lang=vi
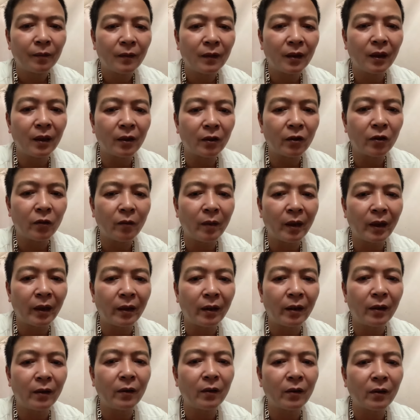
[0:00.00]
để cho mảnh
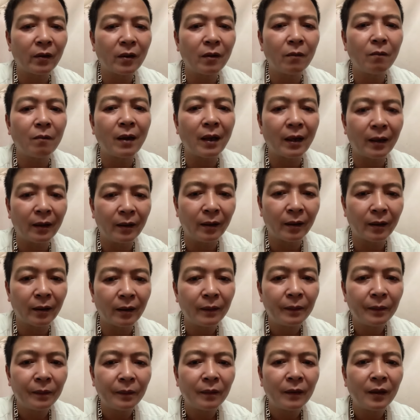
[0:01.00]
đất nó không bán được
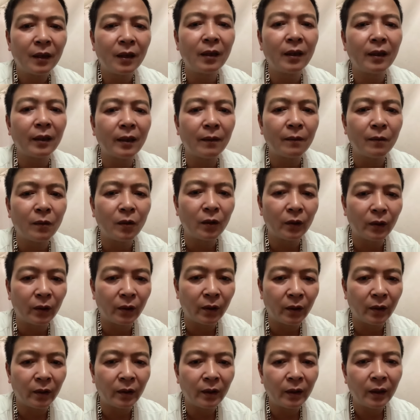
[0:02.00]
nhưng người ta mua
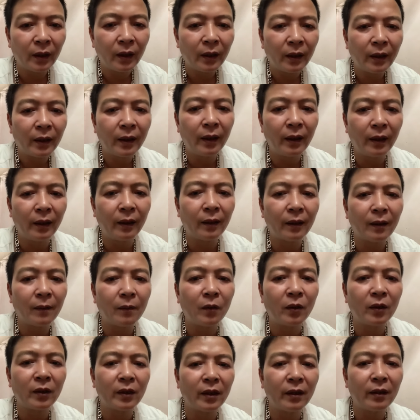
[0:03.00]
rồi khi người ta
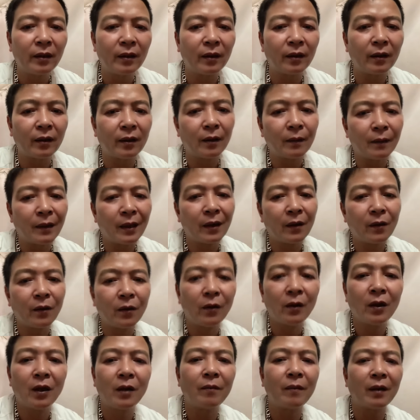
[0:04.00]
muốn xây dựng thì bà
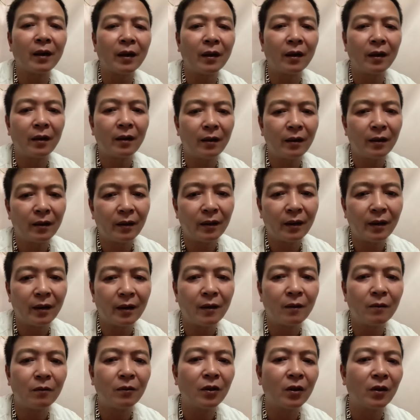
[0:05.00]
ngồi lên mảnh đất để
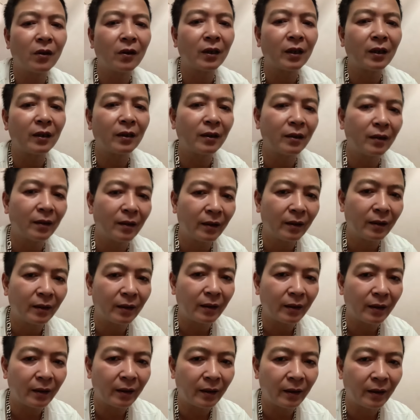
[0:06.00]
không cho người ta xây dựng
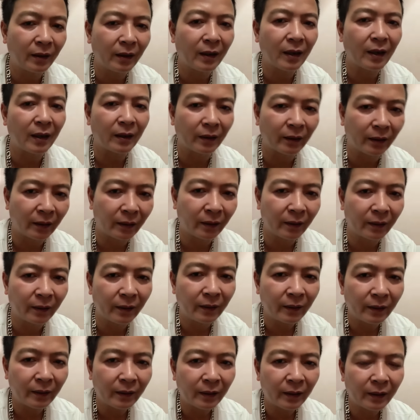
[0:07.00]
đấy, để cản trở
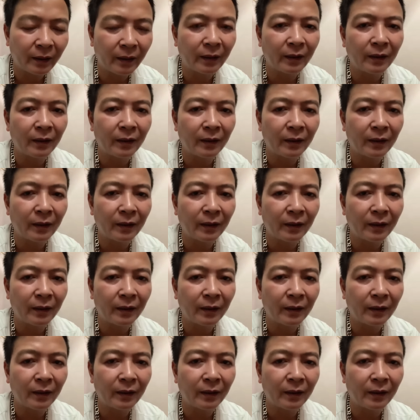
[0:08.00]
đấy